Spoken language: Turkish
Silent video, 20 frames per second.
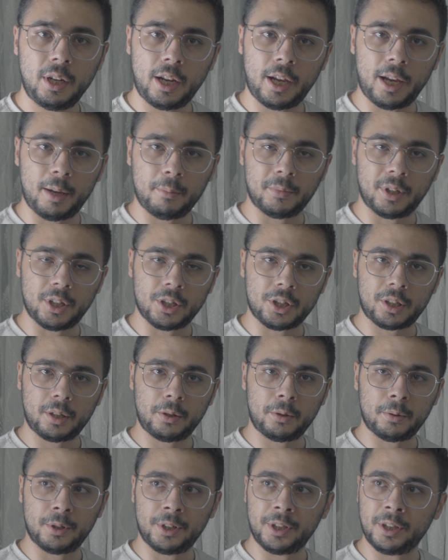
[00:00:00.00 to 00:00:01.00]
hem de
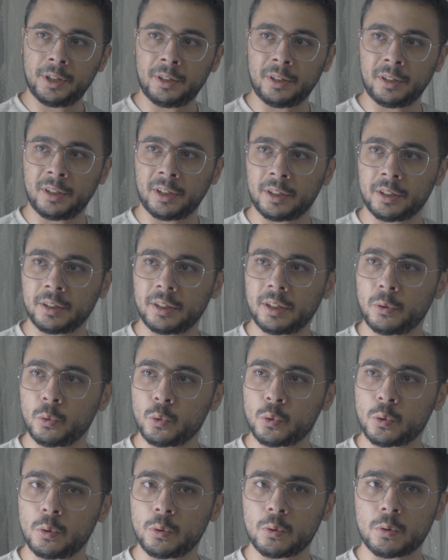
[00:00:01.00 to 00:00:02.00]
işte öyle yanında
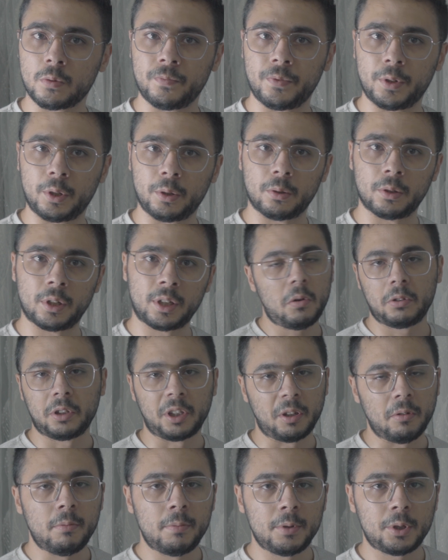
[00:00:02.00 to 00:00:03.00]
uzun uzun veriyorlar. Onun
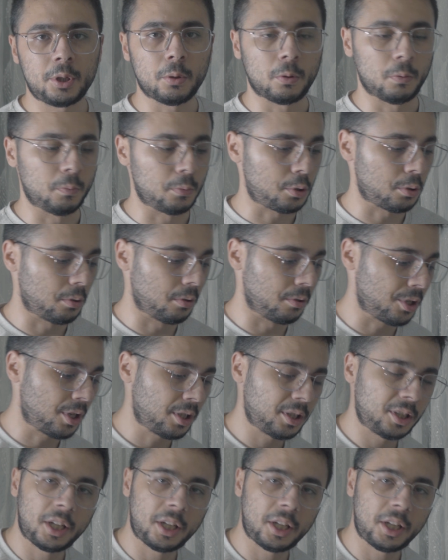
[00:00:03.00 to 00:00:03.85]
gibi bir şey olmuş olacak.